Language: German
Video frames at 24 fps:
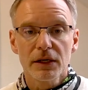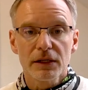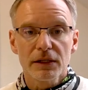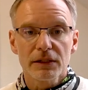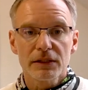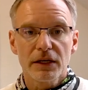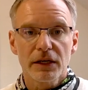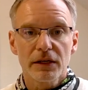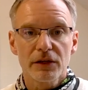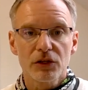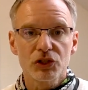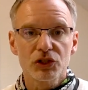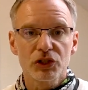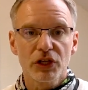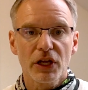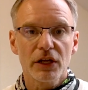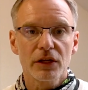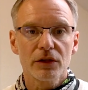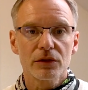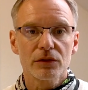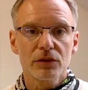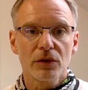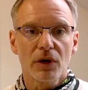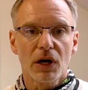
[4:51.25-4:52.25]
seine
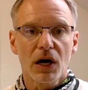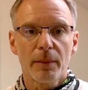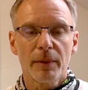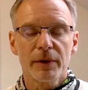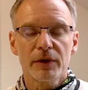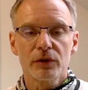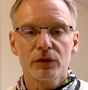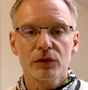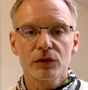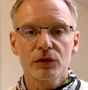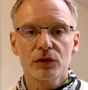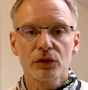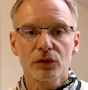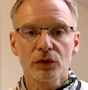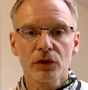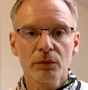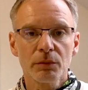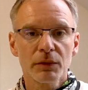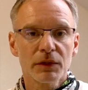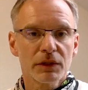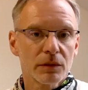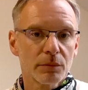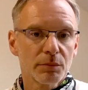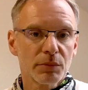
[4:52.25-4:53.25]
Strecke zur Arbeit und zurück
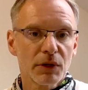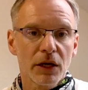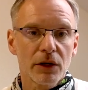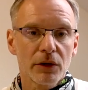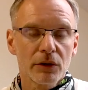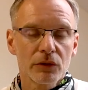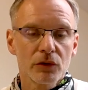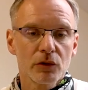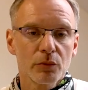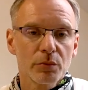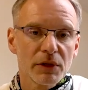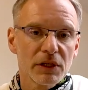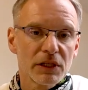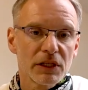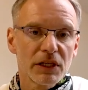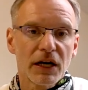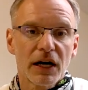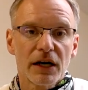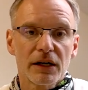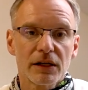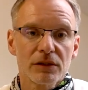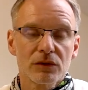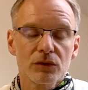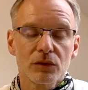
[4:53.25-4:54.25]
mit dem Plug-in-Hybrid
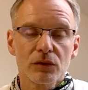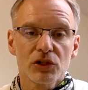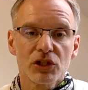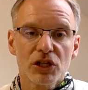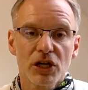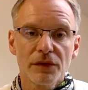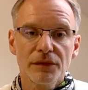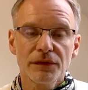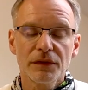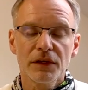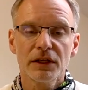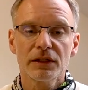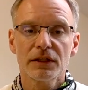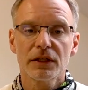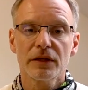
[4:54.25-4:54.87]
gerade so geschafft hat,